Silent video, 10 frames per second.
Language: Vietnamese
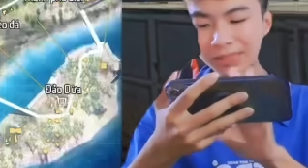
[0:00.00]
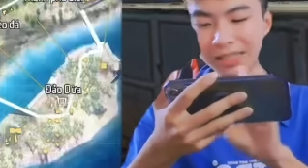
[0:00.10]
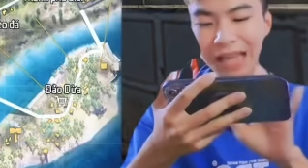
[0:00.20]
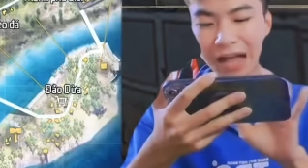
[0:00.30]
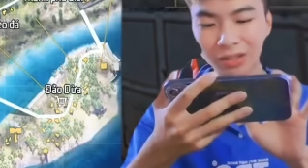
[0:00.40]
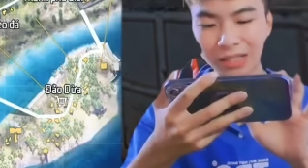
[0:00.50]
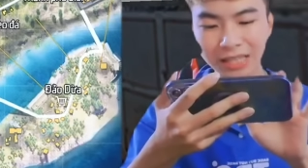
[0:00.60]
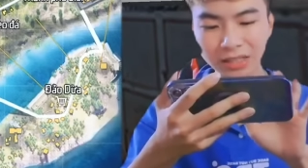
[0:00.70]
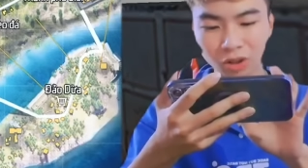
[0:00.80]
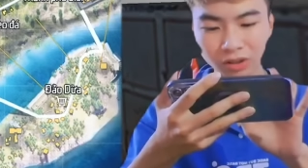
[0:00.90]
thả luôn cái
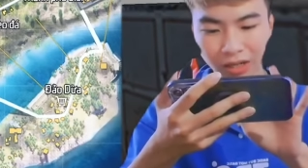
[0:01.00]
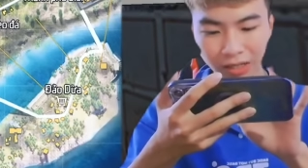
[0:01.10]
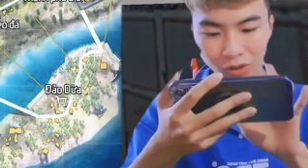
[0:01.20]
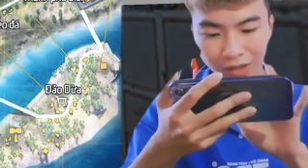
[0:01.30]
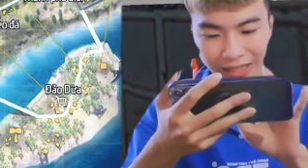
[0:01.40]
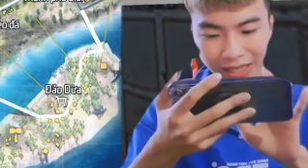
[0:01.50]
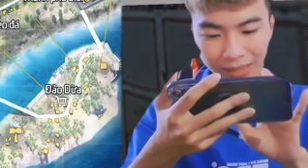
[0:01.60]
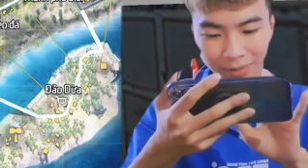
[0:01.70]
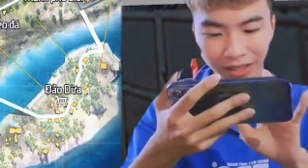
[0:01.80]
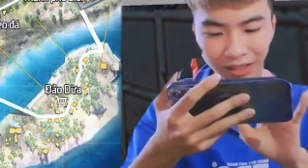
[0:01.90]
Z zone ở cái chỗ này nha anh
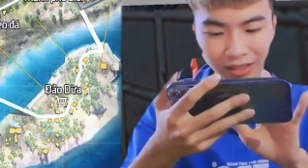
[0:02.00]
em ơi.